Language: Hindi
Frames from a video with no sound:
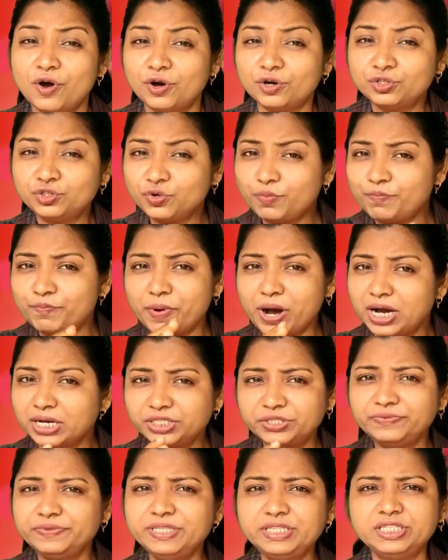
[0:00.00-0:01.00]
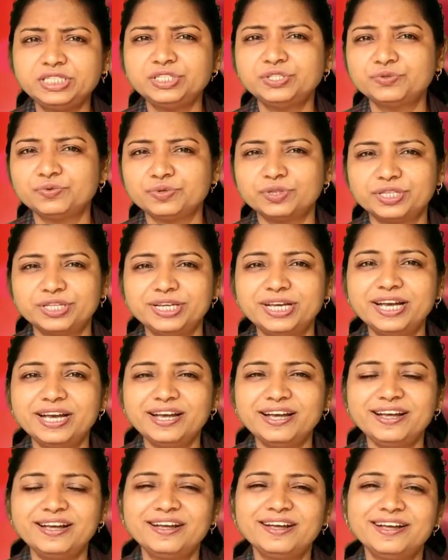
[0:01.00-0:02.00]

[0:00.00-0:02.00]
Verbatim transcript: और जो पांचवी चीज़ होती है